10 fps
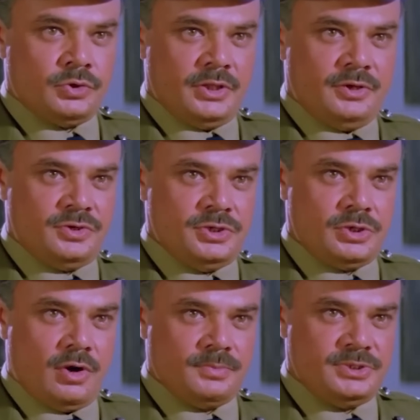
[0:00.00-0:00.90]
सूर्यदेव
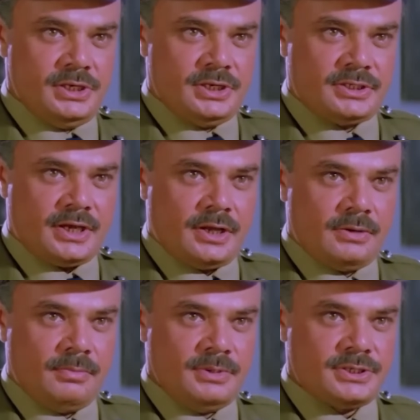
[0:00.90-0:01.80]
सिंह को आप जेल के
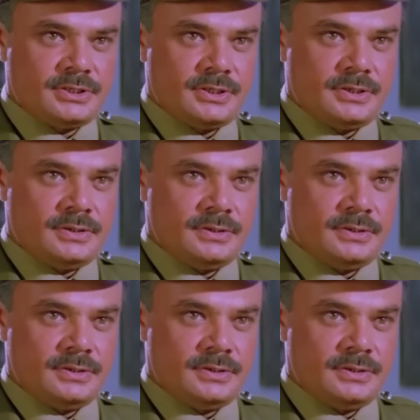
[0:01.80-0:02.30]
तहखाने में मिल सकते